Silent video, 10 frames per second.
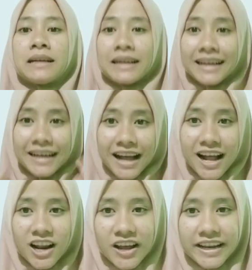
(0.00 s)
Halo
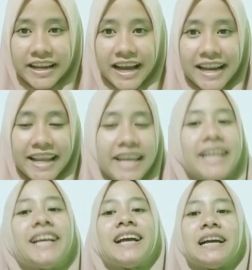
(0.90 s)
adik-adik
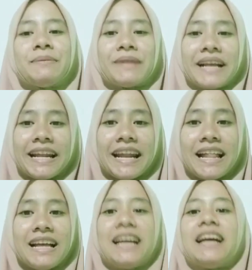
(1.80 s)

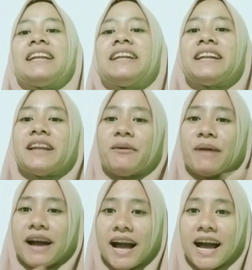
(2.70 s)
Perkenalkan, nama
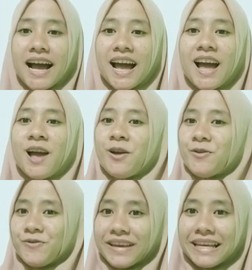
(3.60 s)
kakak
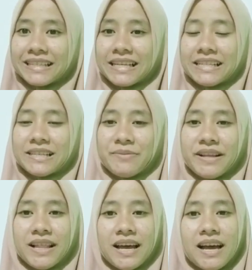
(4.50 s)
Vicky
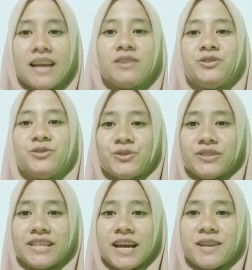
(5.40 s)
Salsabila,
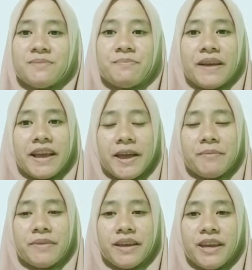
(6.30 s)
jurusan
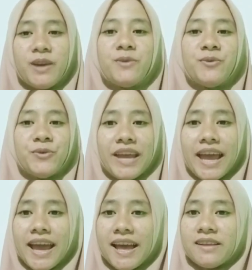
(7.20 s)
PGMI
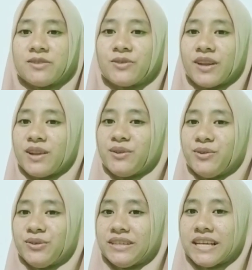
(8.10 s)
UIN Sunan Gunung
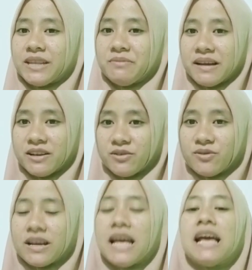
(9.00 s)
Jati Bandung,
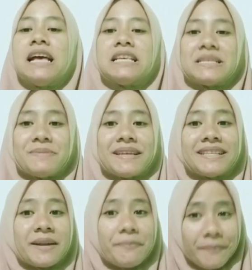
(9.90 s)
semester 4.